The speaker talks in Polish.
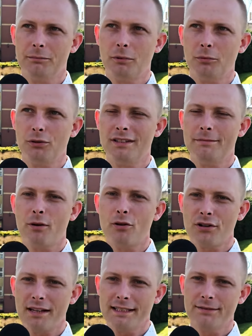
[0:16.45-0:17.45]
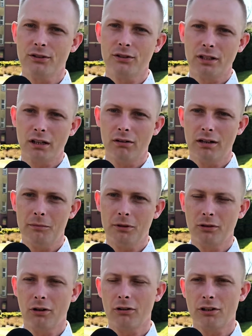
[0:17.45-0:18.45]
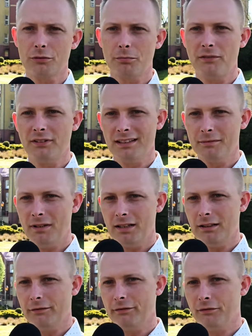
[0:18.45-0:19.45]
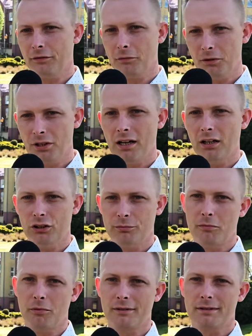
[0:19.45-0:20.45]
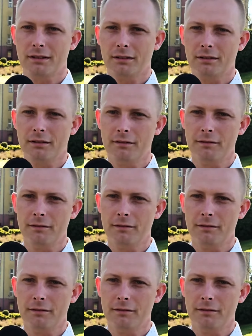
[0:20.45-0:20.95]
pobudzić społeczeństwo do tego, aby dokonać pewnej zmiany w gminie Kalisz Pomorski.